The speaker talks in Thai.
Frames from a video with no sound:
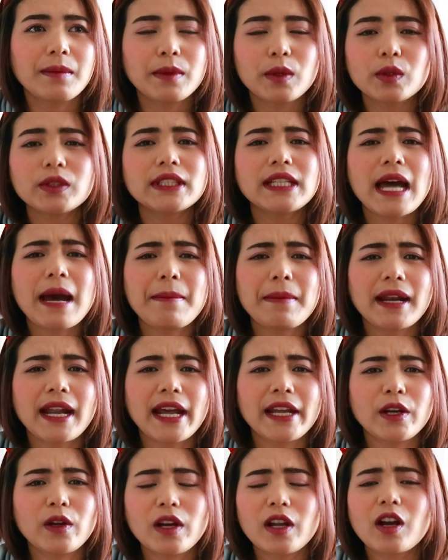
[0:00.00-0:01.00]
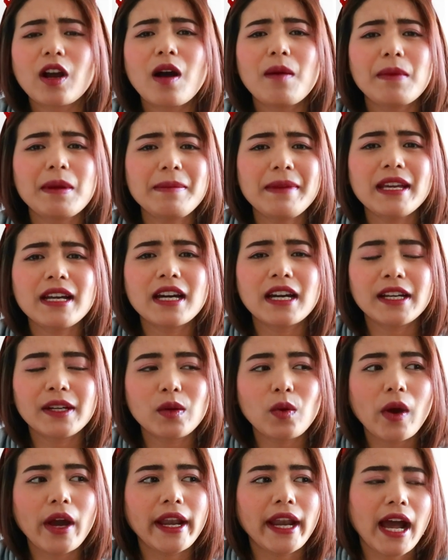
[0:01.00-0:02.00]
ไม่รู้จะทำอะไรเนาะแล้วก็ไม่มีเงิน
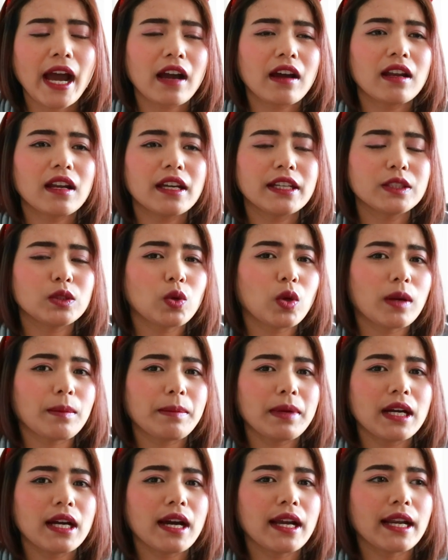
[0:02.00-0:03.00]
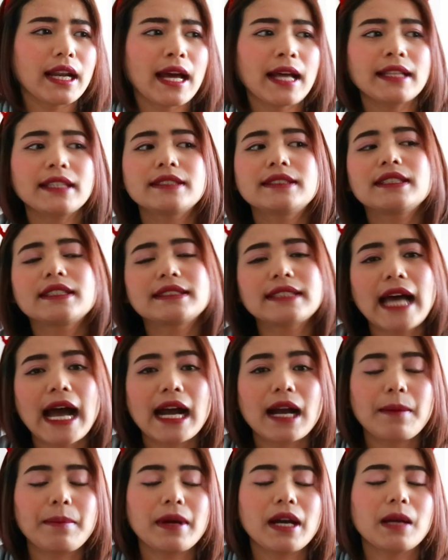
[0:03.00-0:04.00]
ด้วยนะคะก็เลยชวนเพื่อนนะคะศึกษา
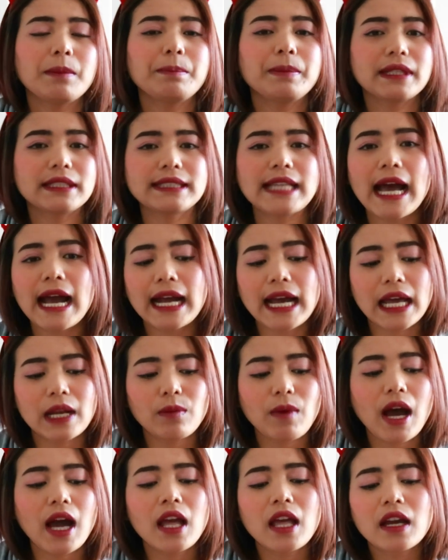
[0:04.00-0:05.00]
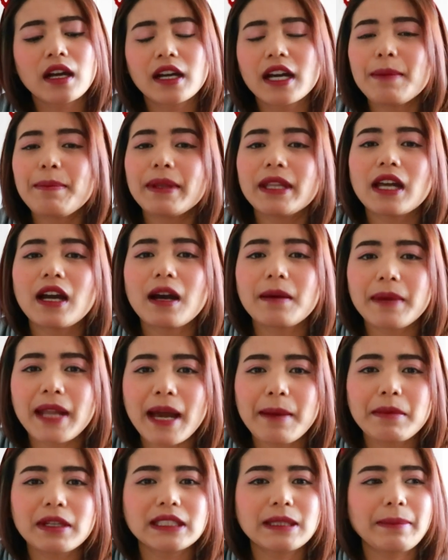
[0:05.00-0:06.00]
กับเพื่อนปรึกษากันว่าเฮ้ยปิดเทอม
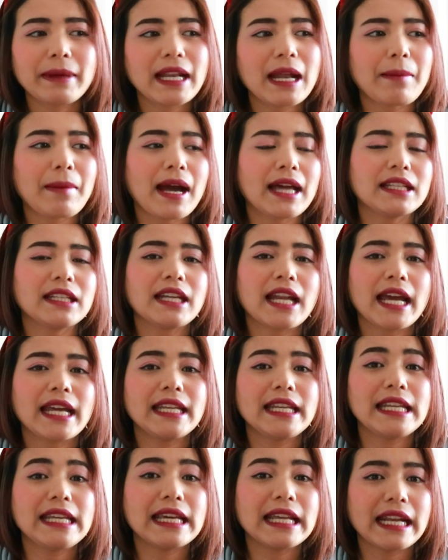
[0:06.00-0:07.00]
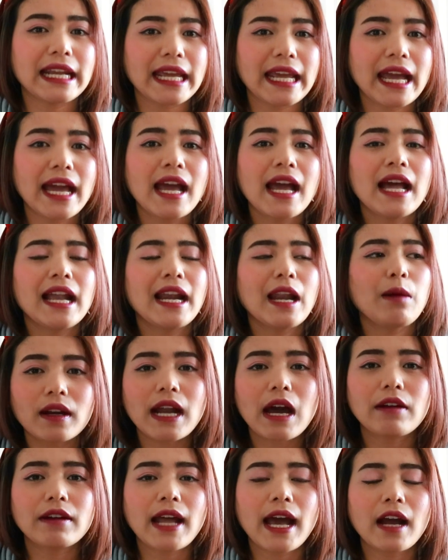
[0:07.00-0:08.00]
เนี่ยมึงจะไปทำงานที่ไหนดีอะไรเงี้ยแล้ว
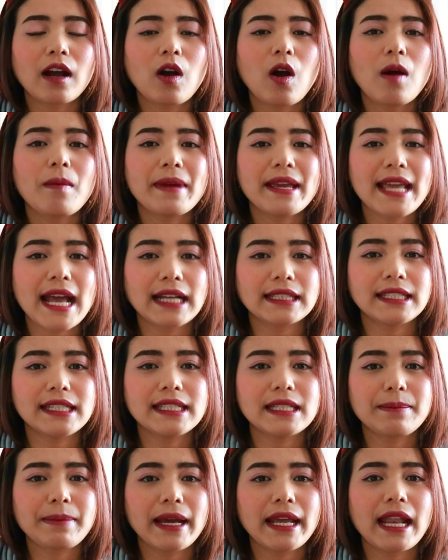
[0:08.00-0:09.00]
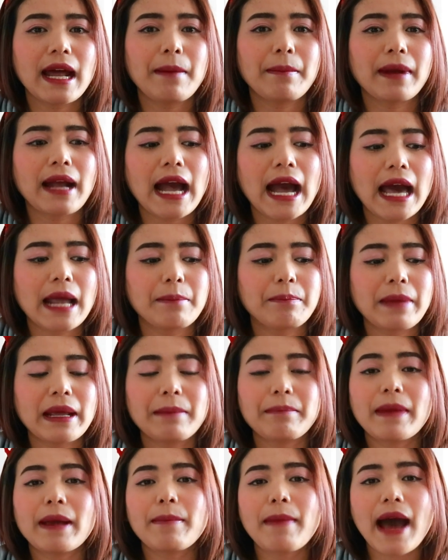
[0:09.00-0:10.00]
เรานะคะก็ไม่อยากที่จะไปทำงาน
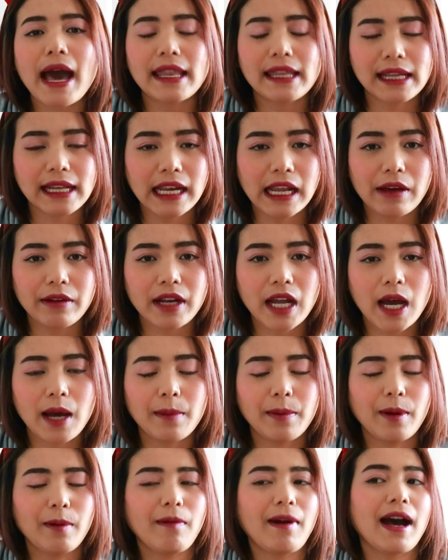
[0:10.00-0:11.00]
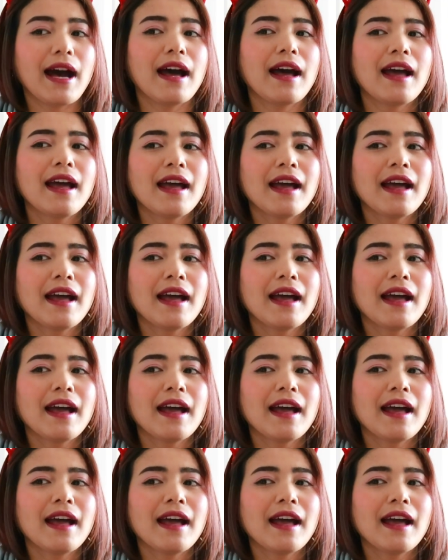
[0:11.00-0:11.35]
เป็นแม่บ้านอีกแล้วนะคะเพราะว่า